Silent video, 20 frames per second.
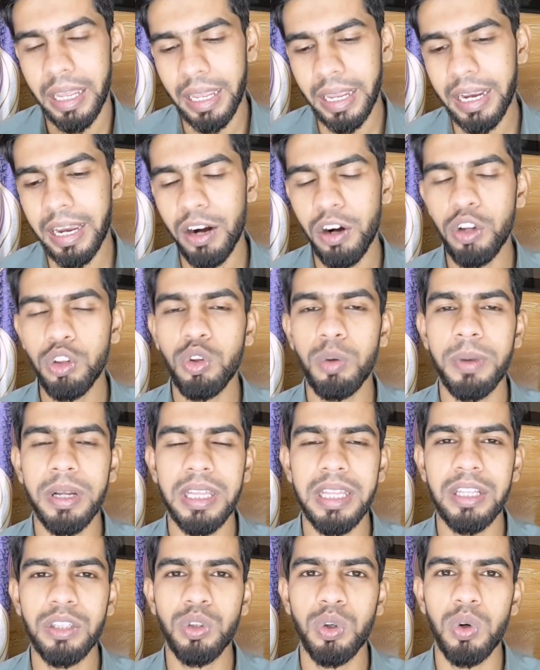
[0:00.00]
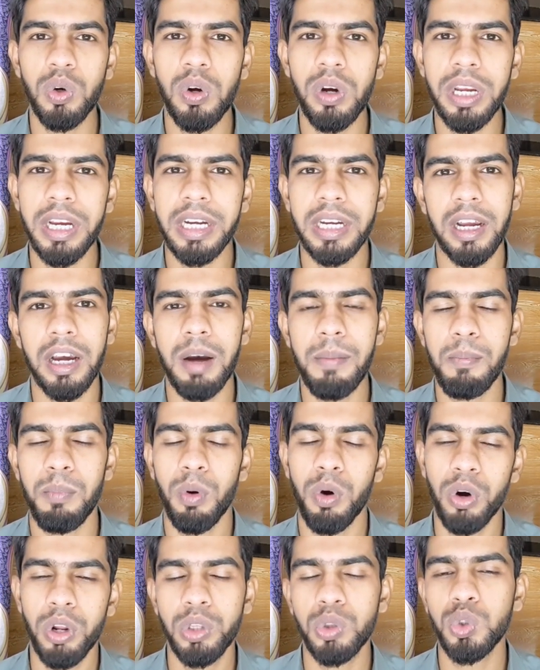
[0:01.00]
এ কারণে তোমাদের জন্য এটা
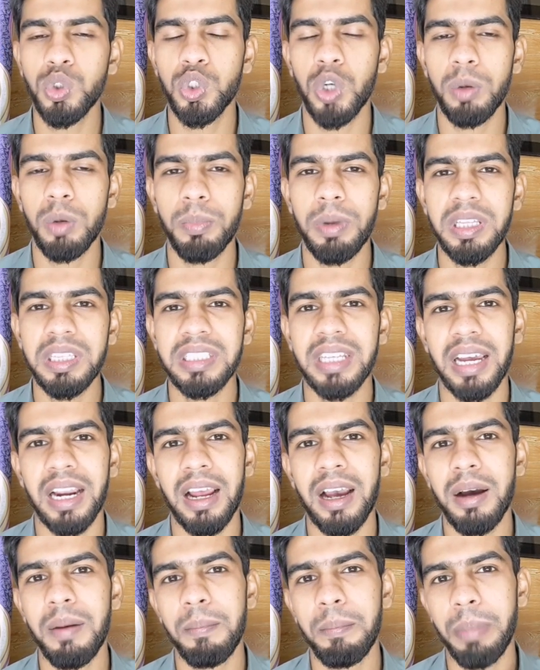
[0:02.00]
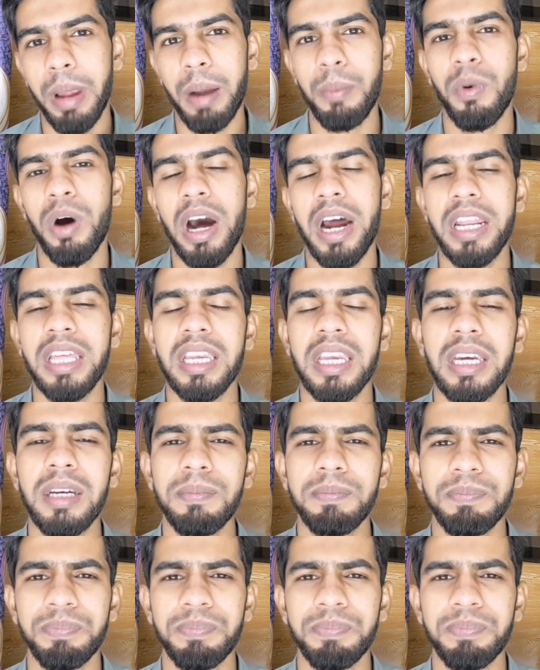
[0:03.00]
বড়ই দুঃসংবাদ যারা ব্যবহারিকে